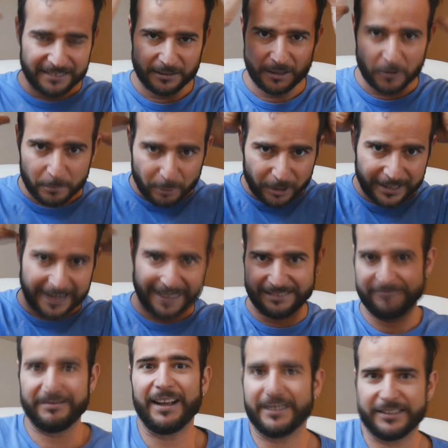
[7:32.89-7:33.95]
é um o boné,
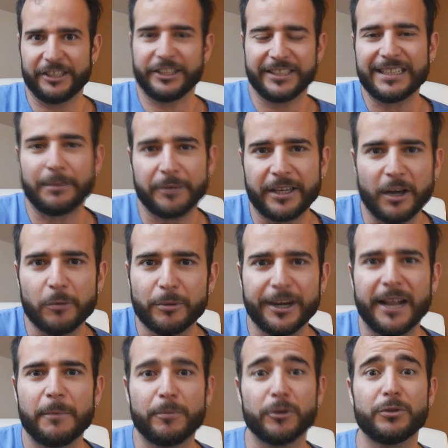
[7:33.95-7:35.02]
né? A gente sabe o que é o
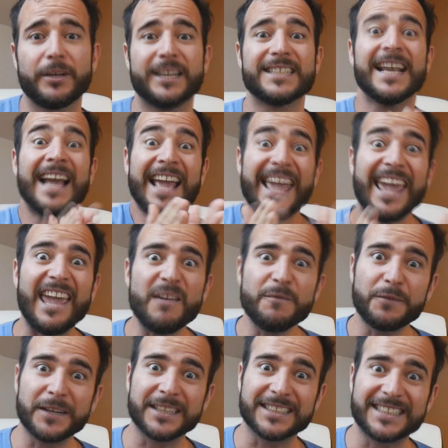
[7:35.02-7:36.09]
boné em português. Em
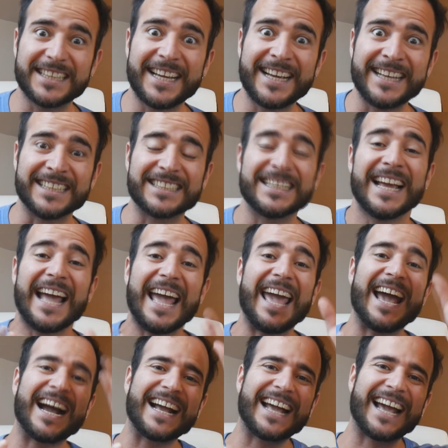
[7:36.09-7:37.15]
francês, é,
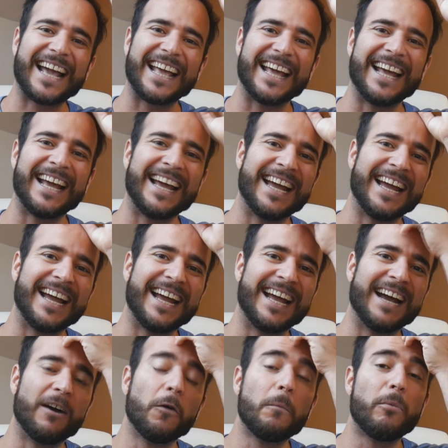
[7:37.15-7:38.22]

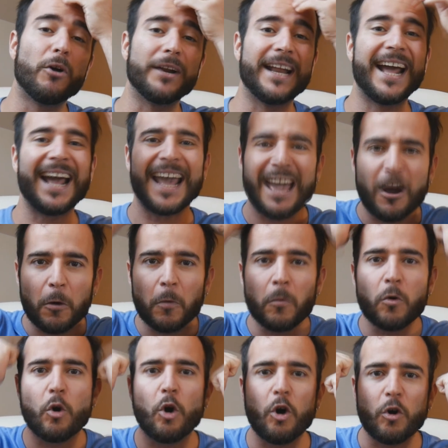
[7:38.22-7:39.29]
é o boné é um
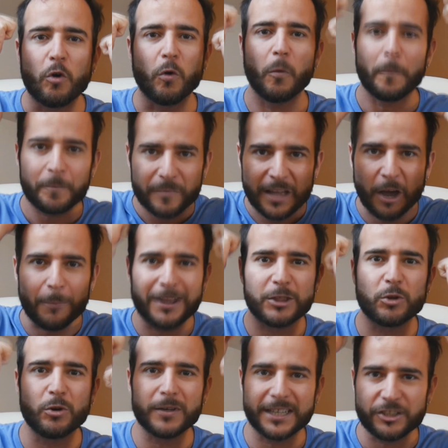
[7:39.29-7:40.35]
gorro, é uma
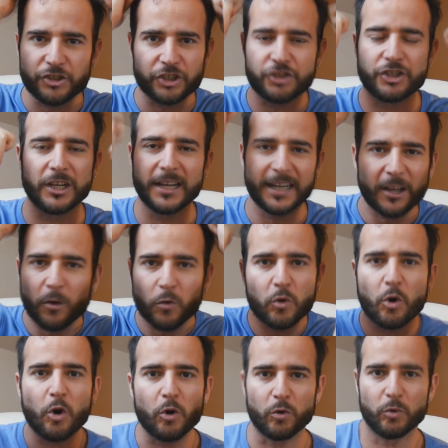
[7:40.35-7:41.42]
touca de, de lã, é um
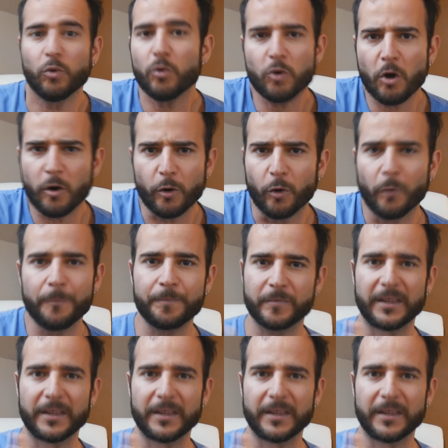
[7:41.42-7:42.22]
gorro, o gorro,